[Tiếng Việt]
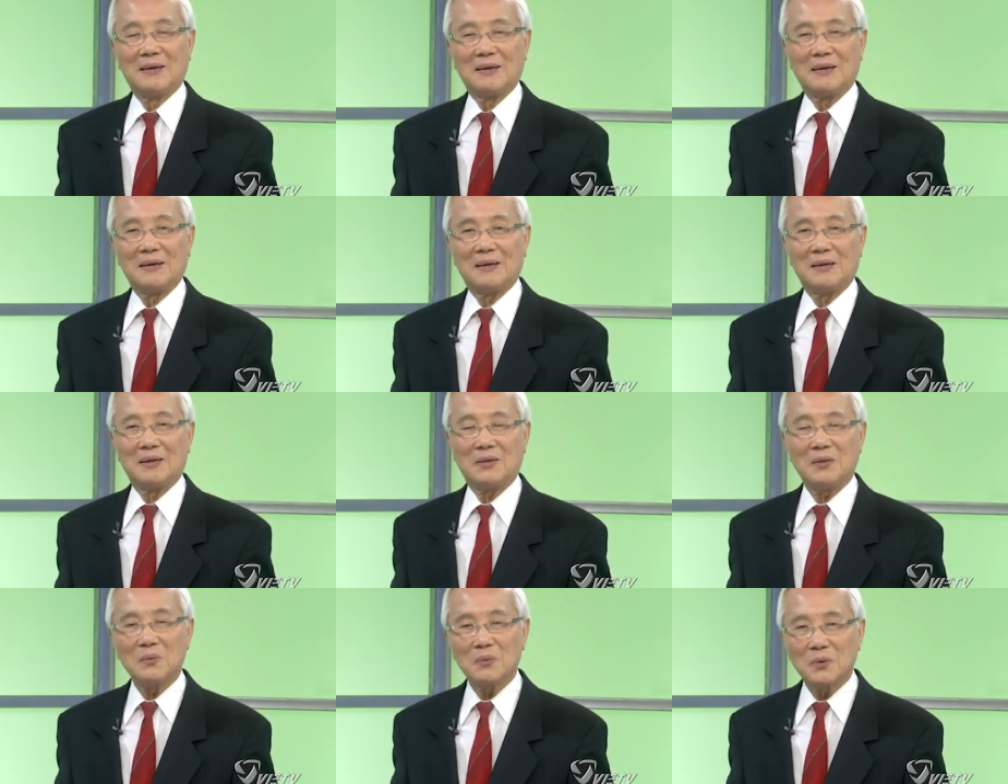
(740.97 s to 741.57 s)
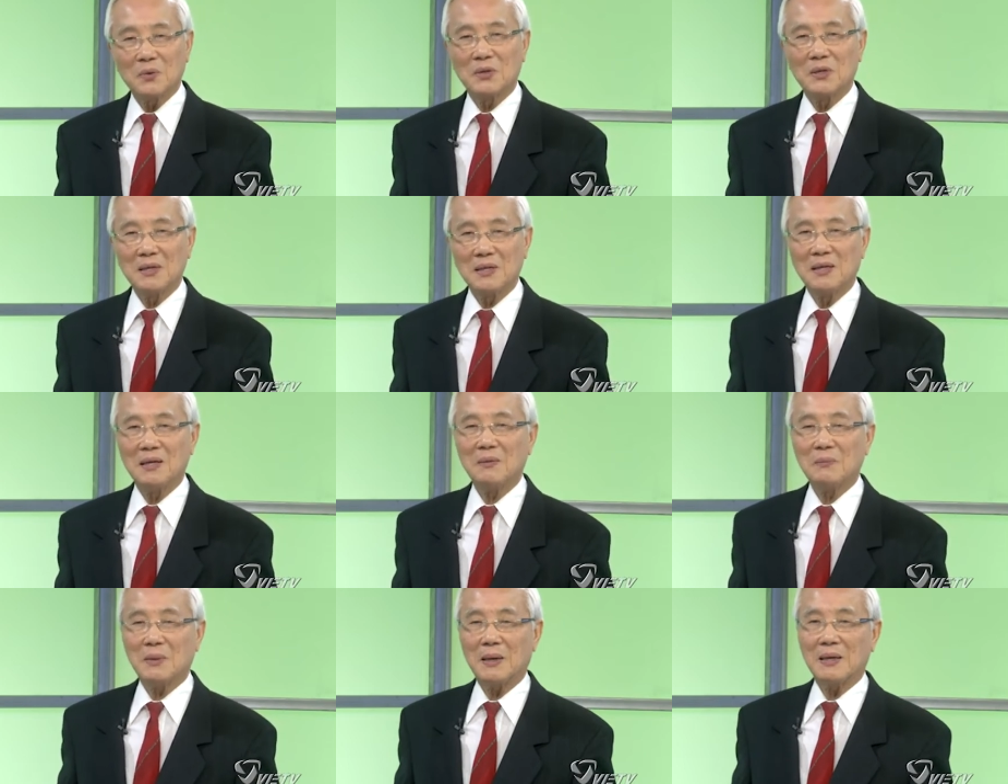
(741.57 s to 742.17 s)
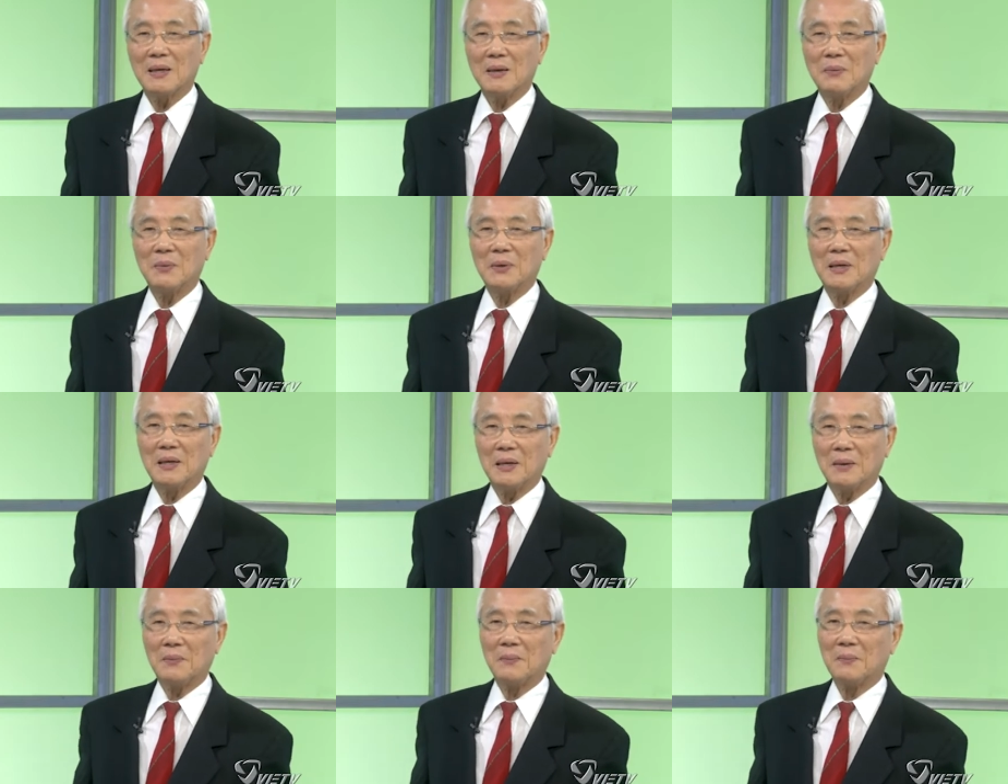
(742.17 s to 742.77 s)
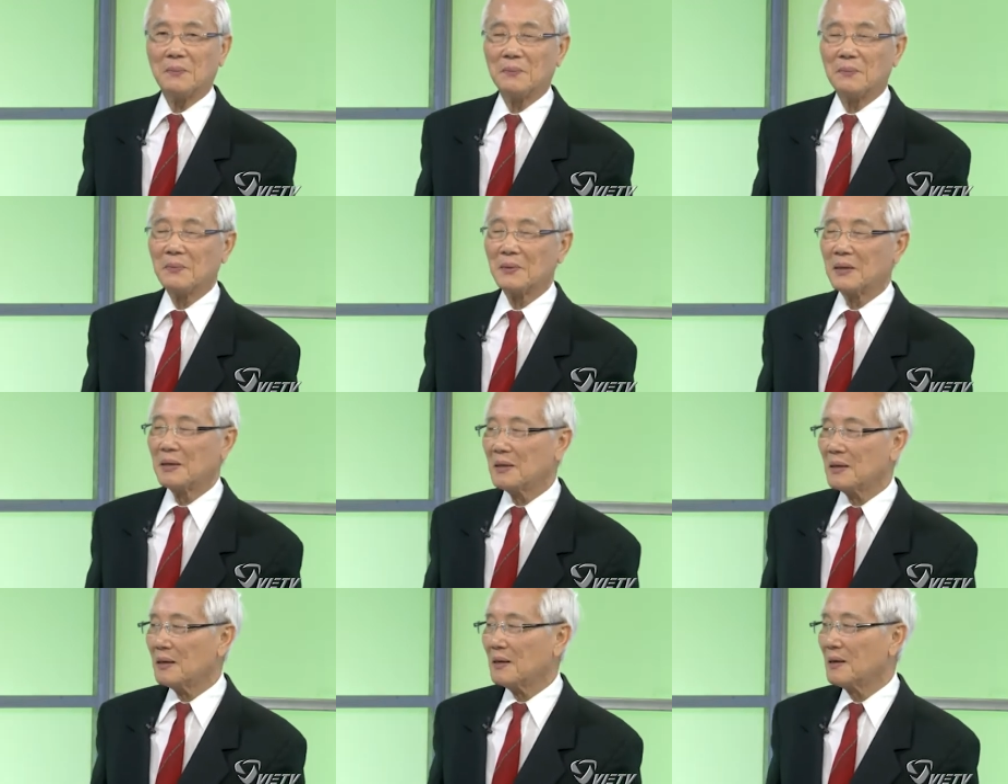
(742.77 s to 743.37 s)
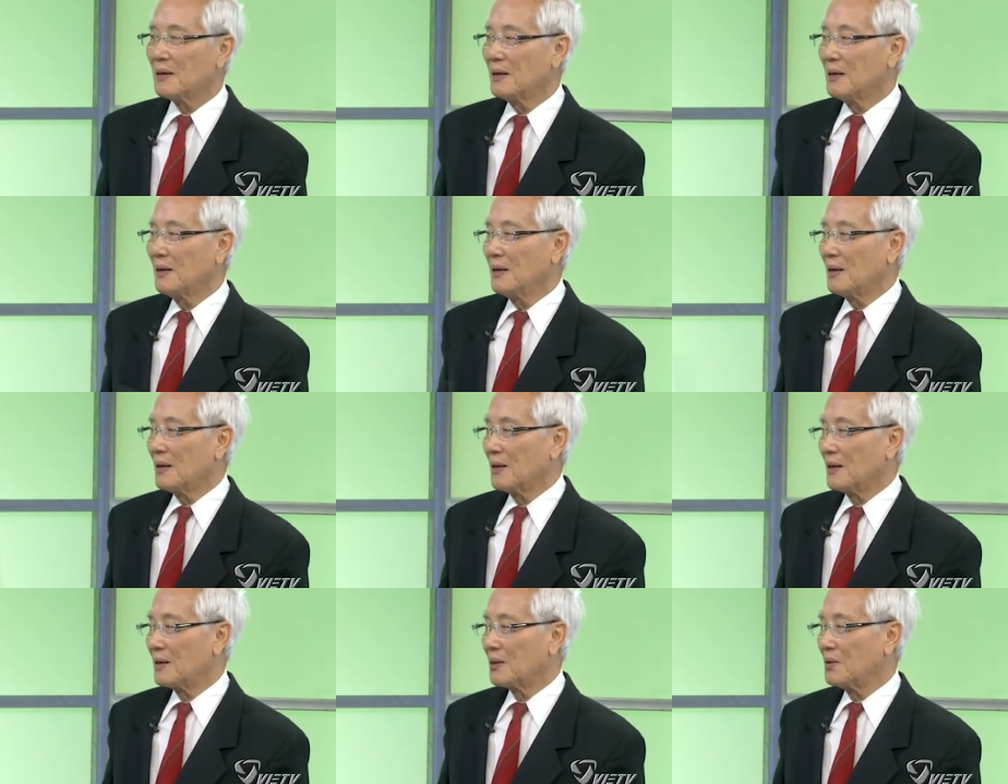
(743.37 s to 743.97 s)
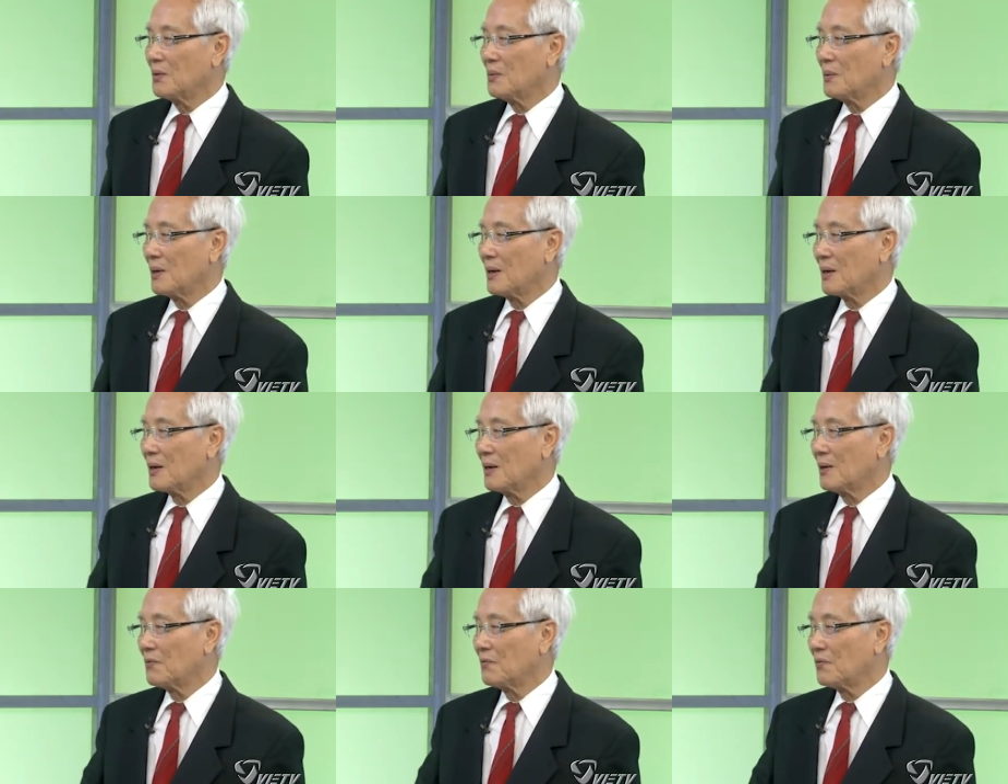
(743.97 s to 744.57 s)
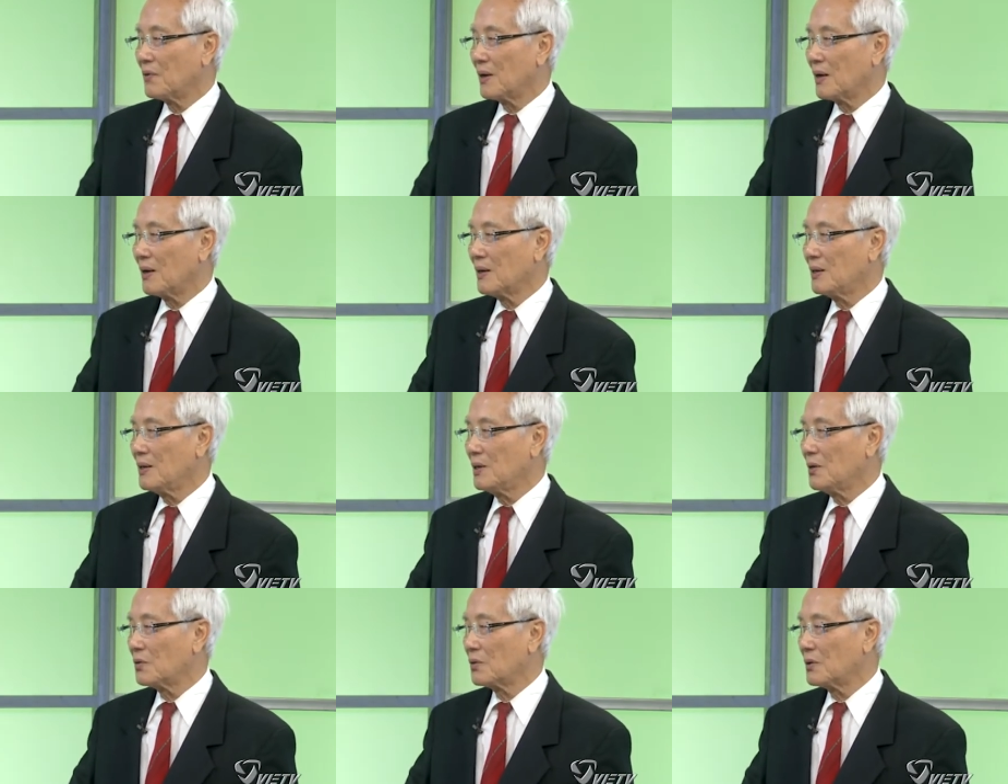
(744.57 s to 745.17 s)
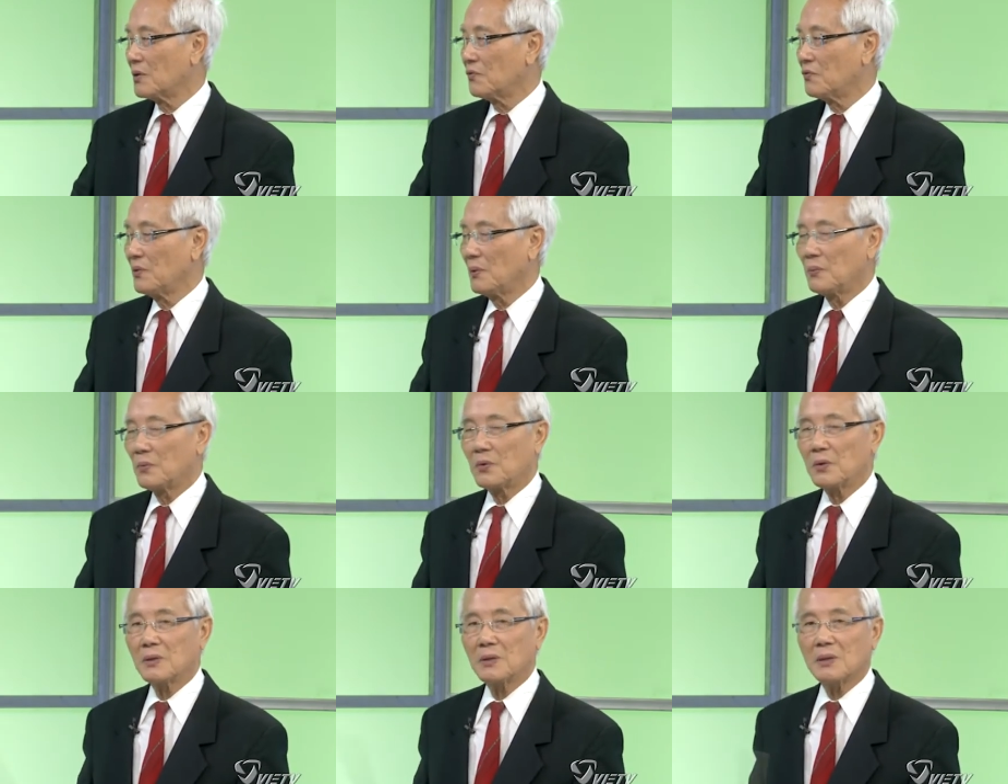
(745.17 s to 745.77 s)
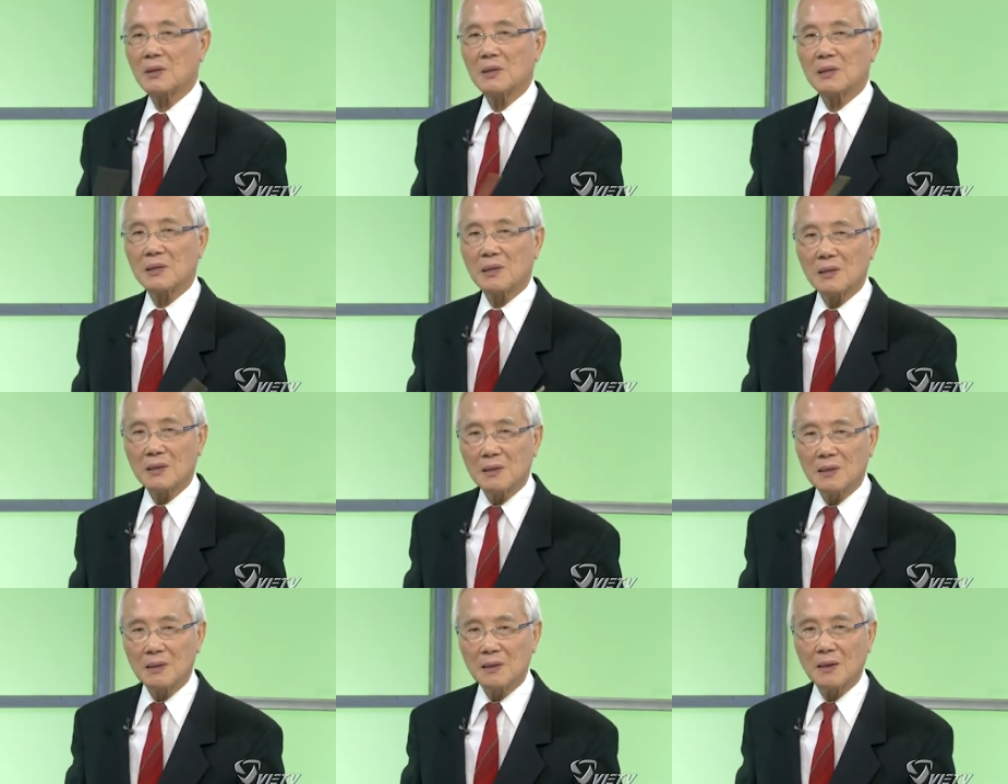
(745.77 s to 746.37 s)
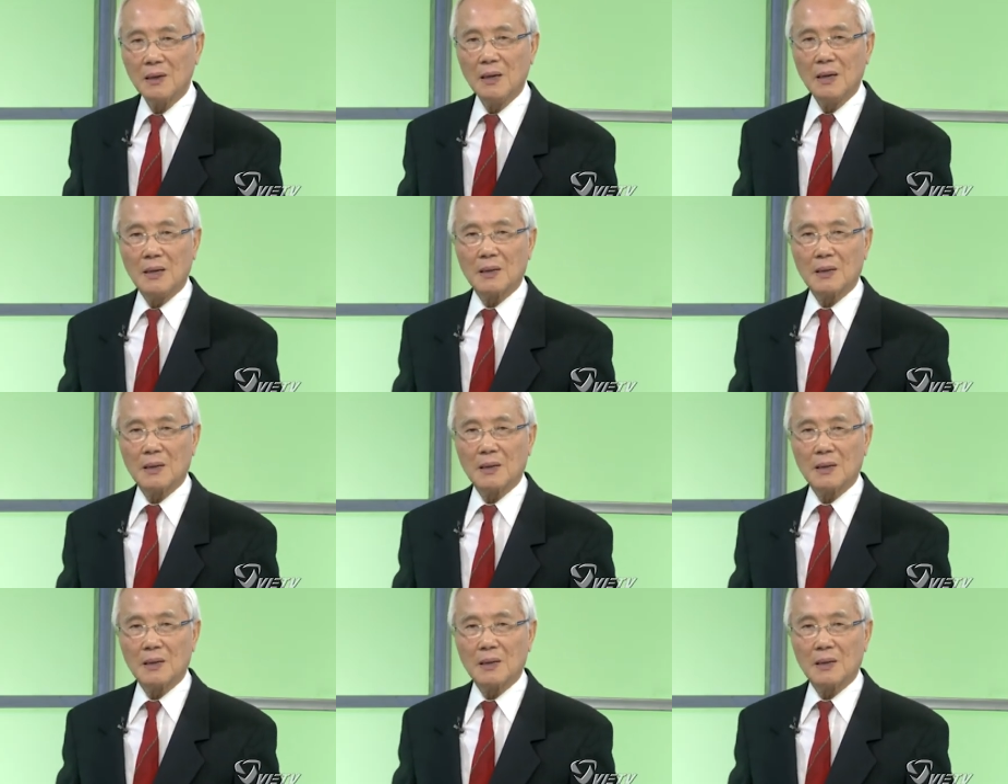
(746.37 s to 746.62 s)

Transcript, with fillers: Thì chúng tôi xin nhấn mạnh ở một điểm Thứ nhất là chúng ta cần phải ăn nhiều thực phẩm có chất xơ.